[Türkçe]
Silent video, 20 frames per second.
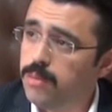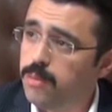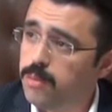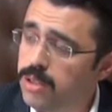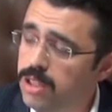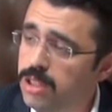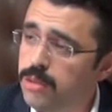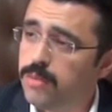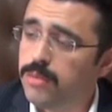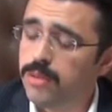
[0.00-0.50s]

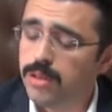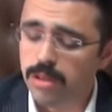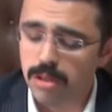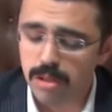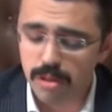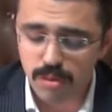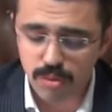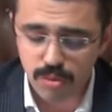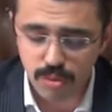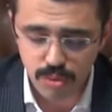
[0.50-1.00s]
bizim
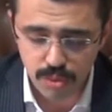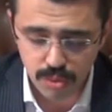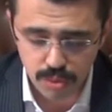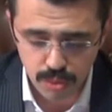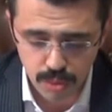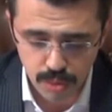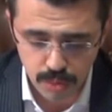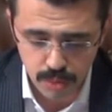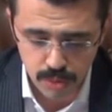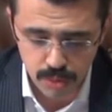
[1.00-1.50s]

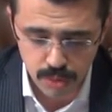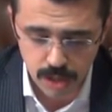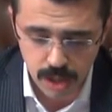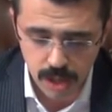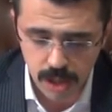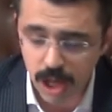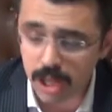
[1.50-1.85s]
Türklüğümüzle,